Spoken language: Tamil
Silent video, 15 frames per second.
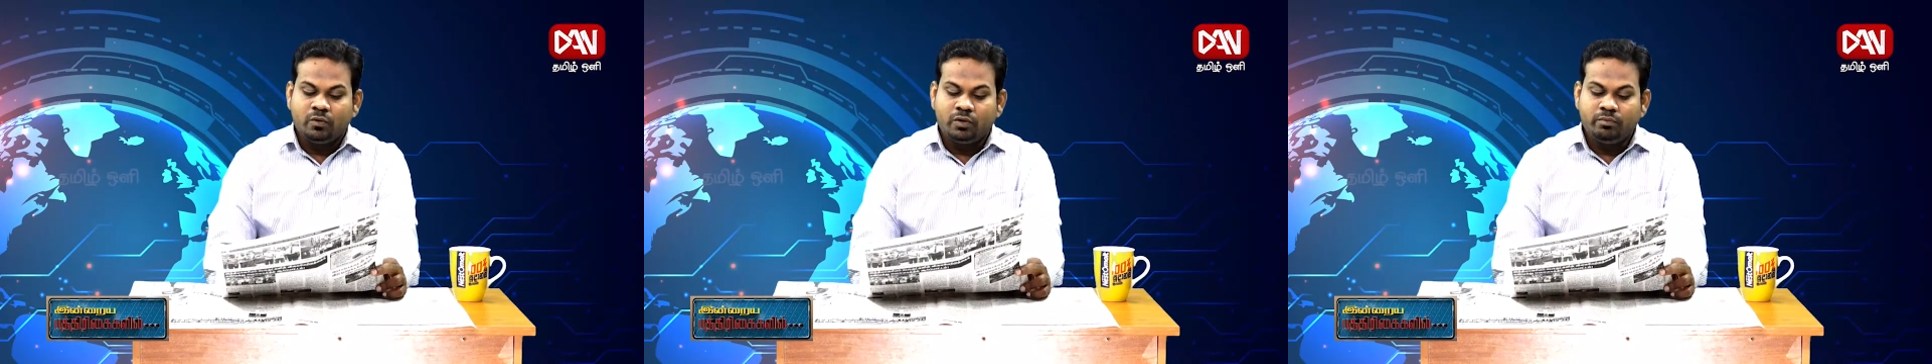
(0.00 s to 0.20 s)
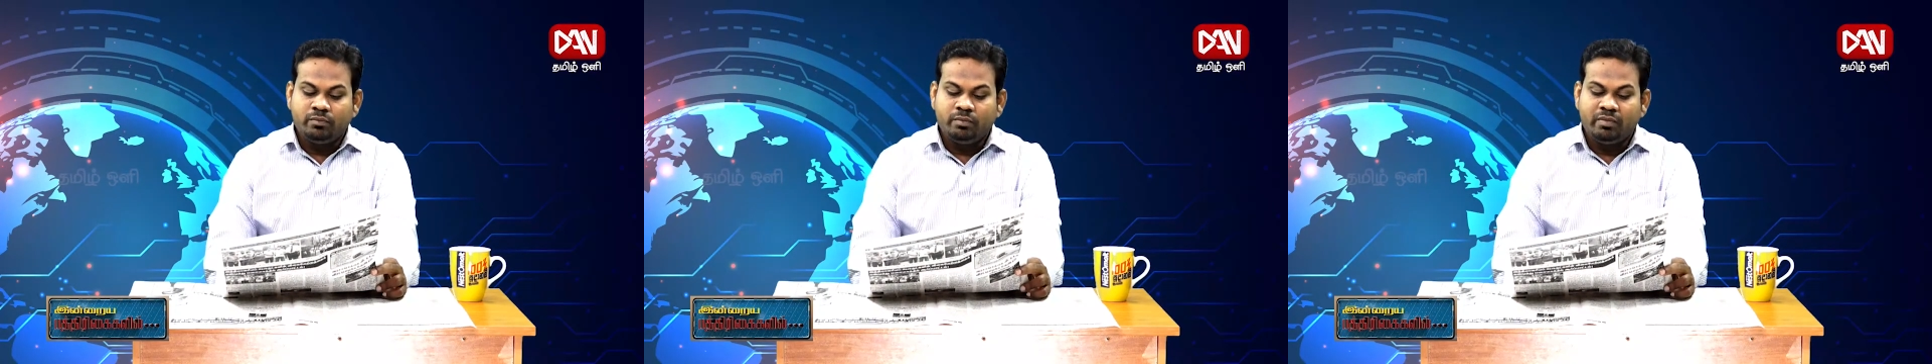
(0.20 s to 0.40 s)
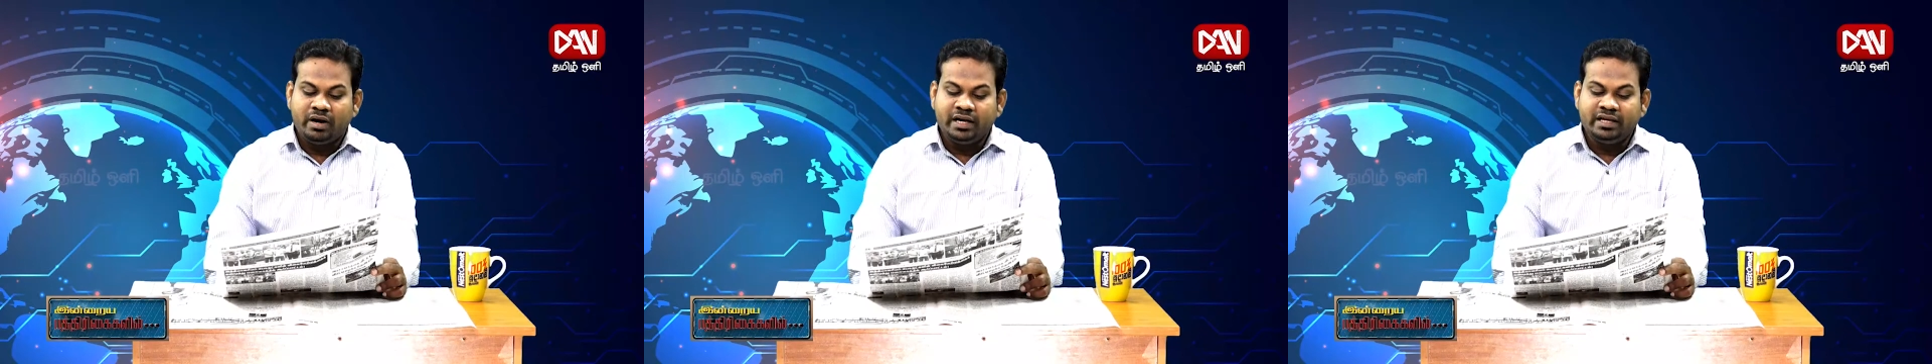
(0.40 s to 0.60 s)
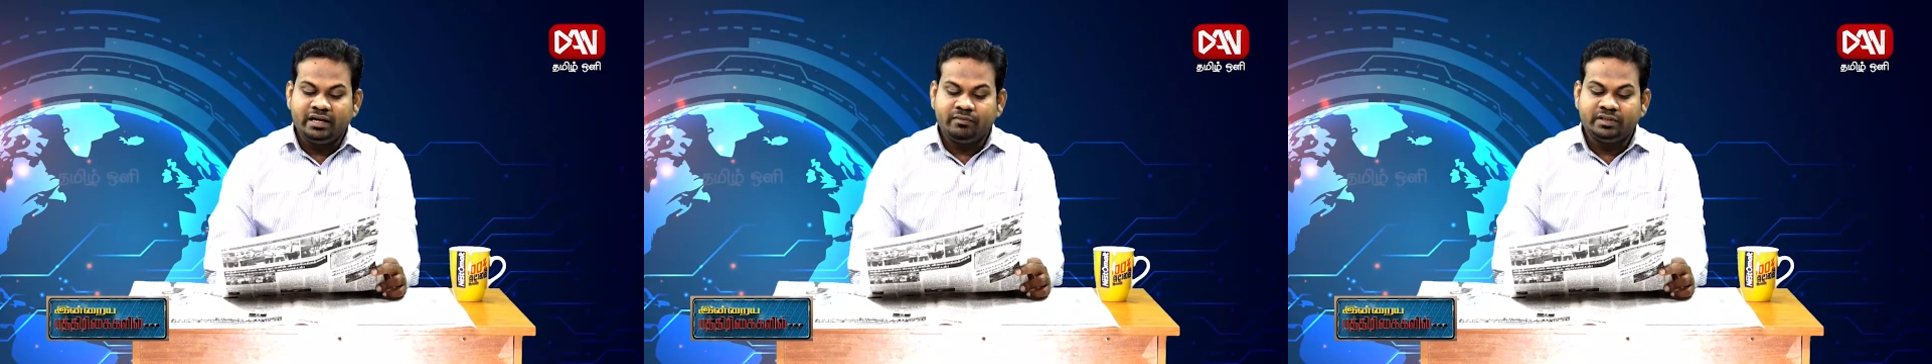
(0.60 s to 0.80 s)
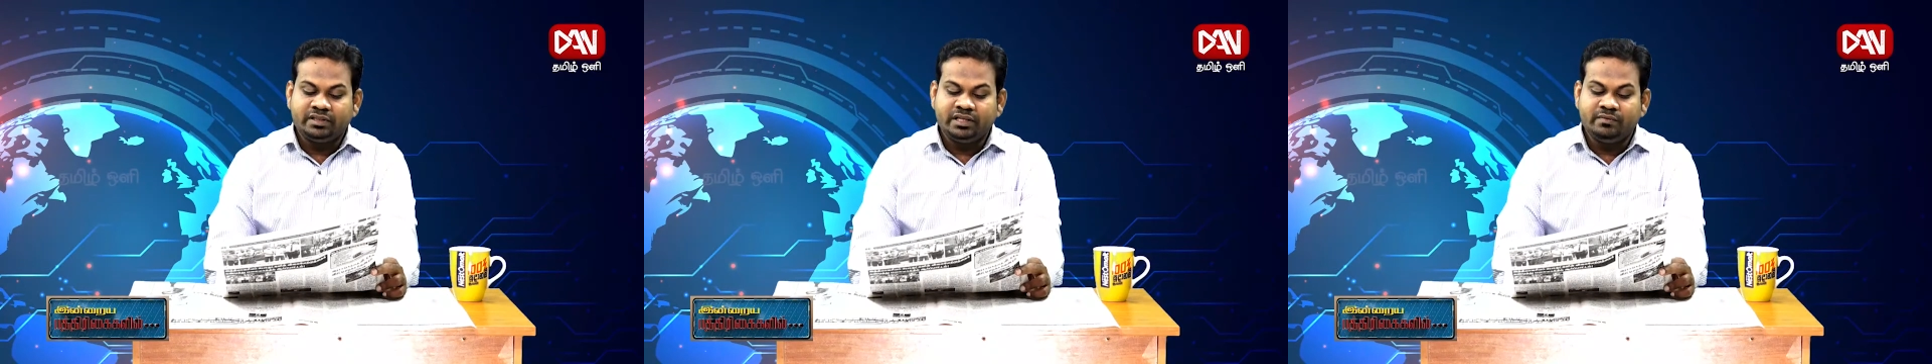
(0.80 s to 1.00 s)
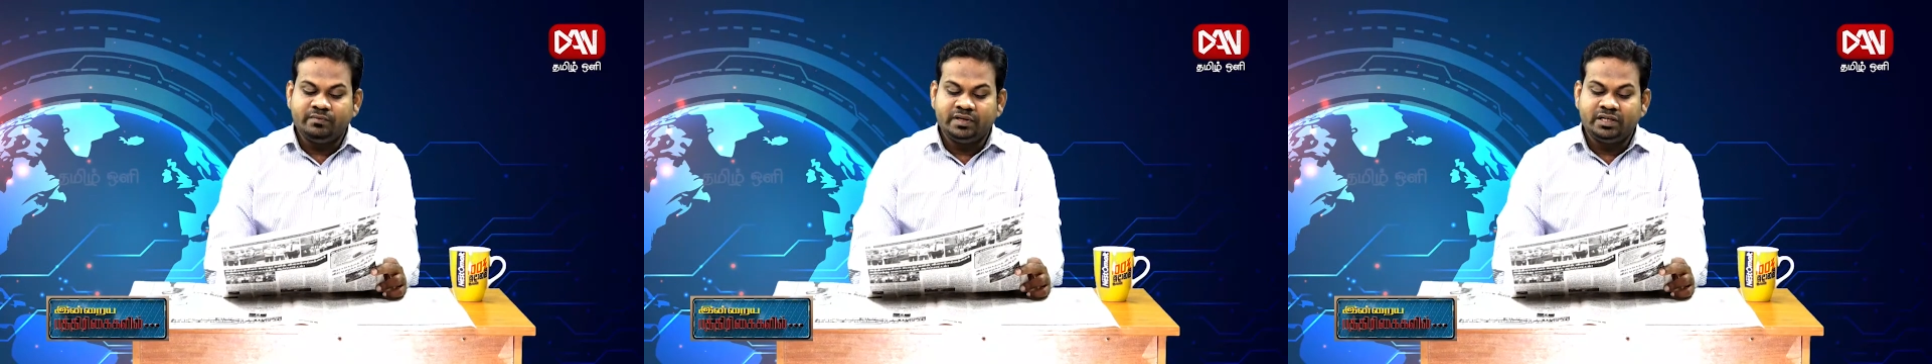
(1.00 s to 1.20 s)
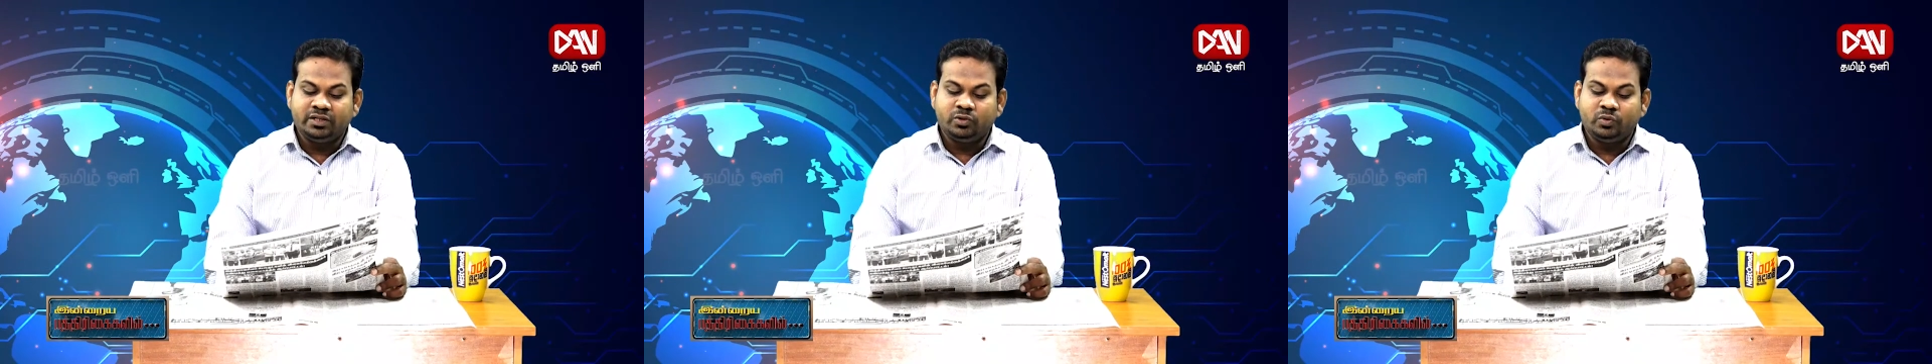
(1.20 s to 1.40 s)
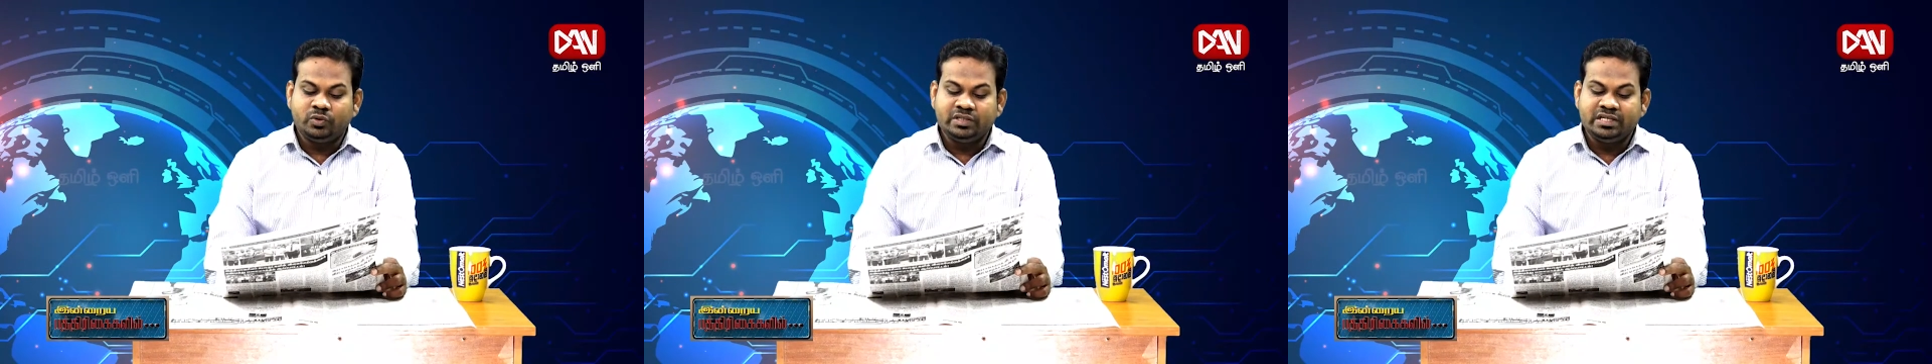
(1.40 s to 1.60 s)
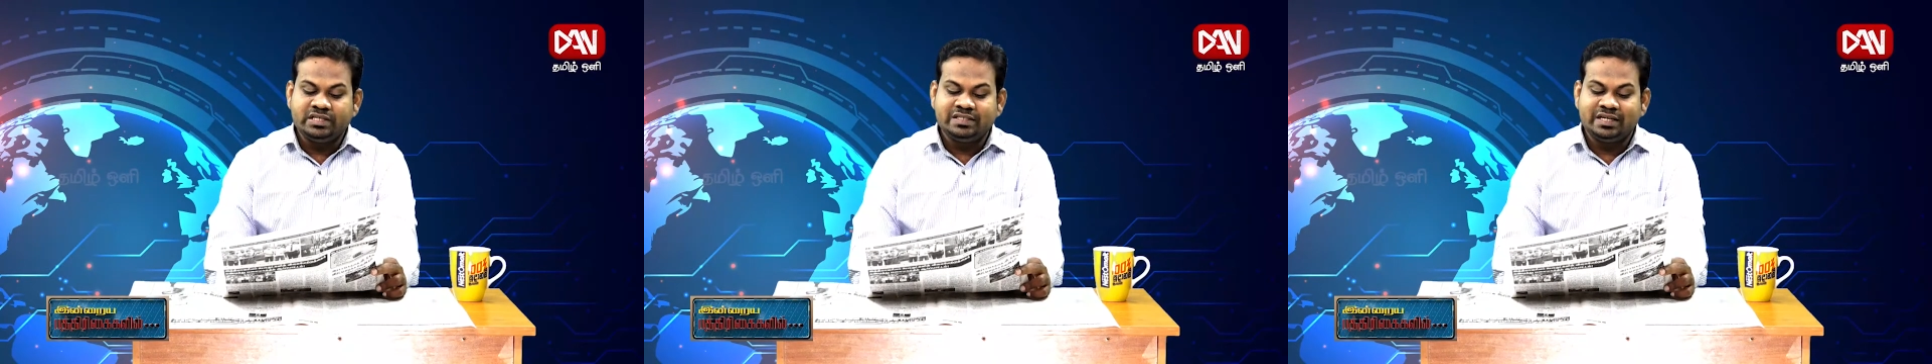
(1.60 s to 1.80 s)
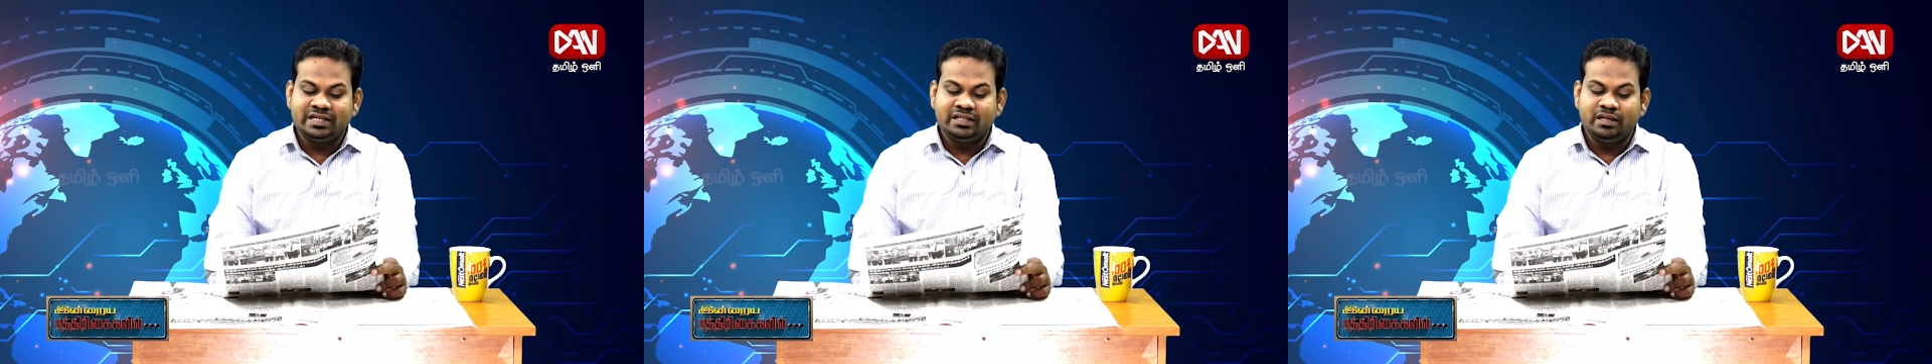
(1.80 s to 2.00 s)
கொழும்பு மாளிகாவத்தை வீட்டு
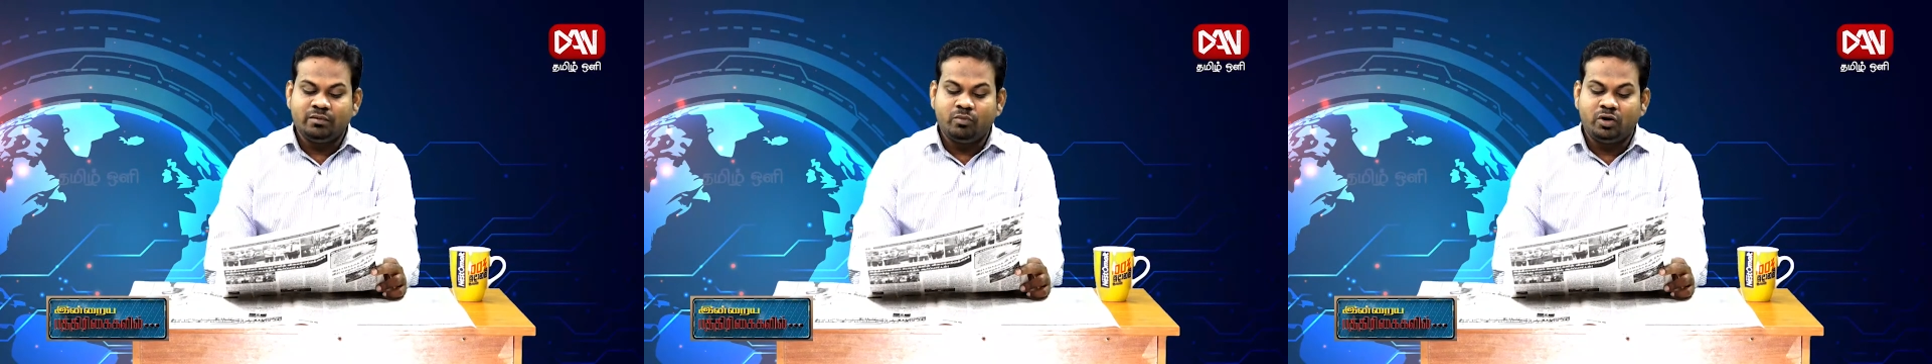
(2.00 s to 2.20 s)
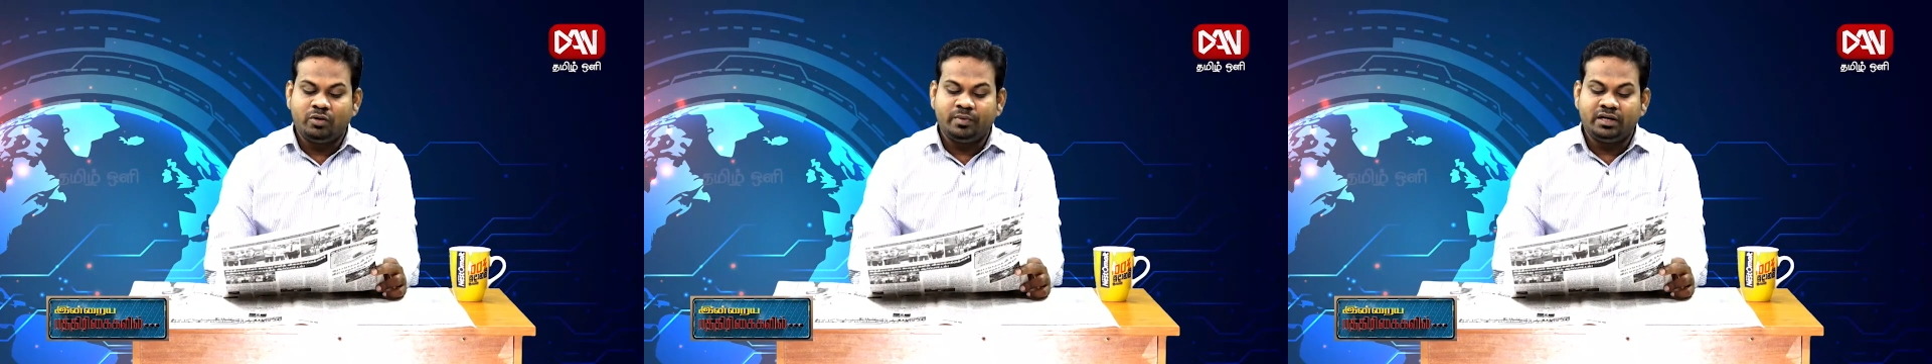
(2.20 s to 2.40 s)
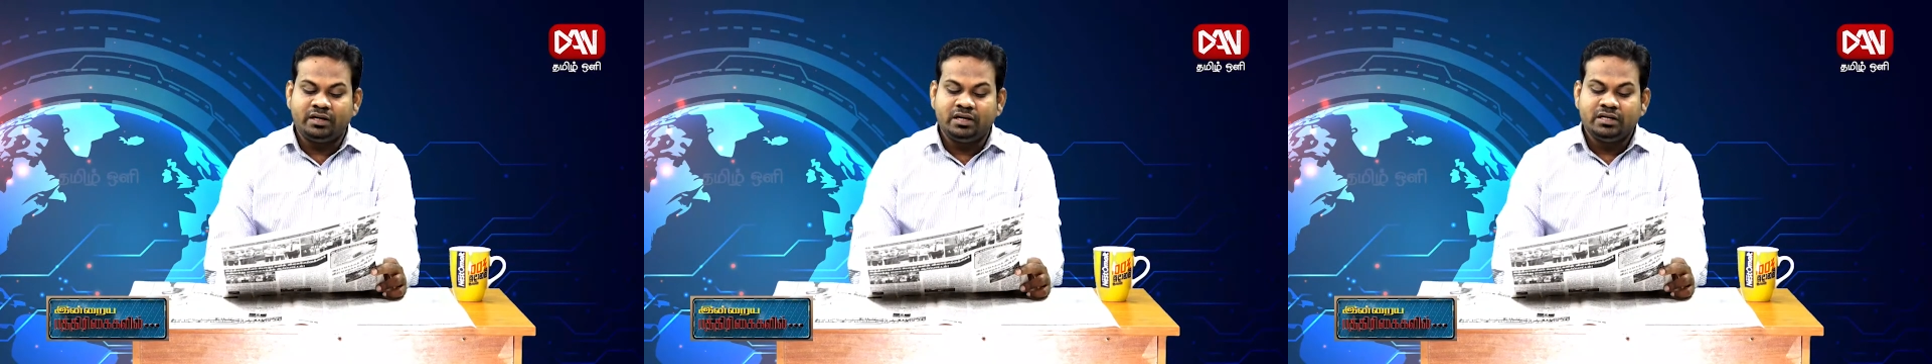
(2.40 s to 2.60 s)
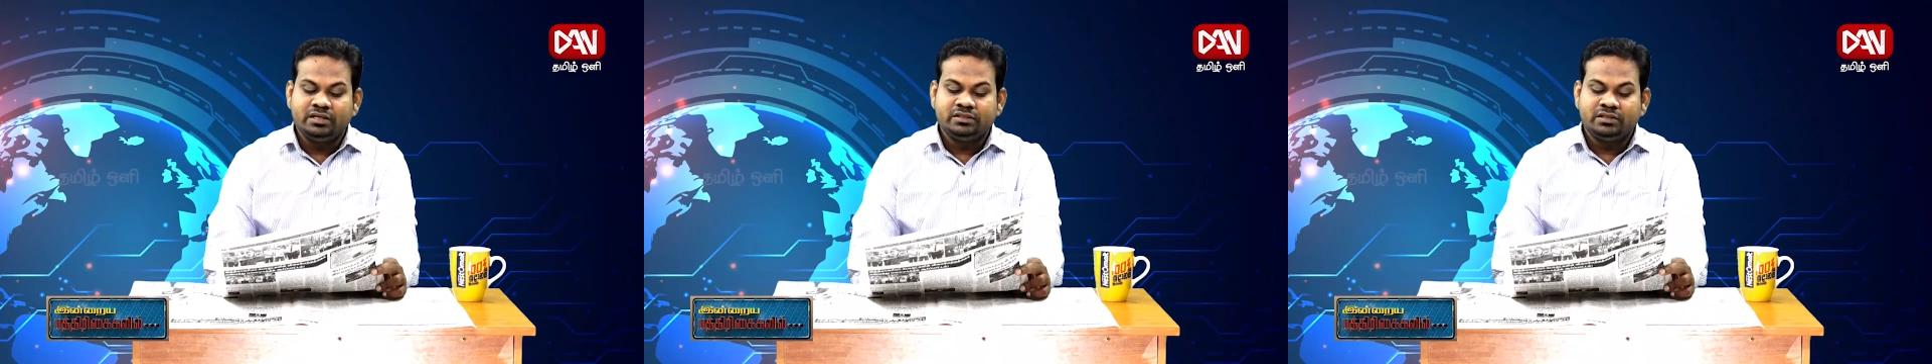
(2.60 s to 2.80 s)
தொகுதியை சேர்ந்த முகமது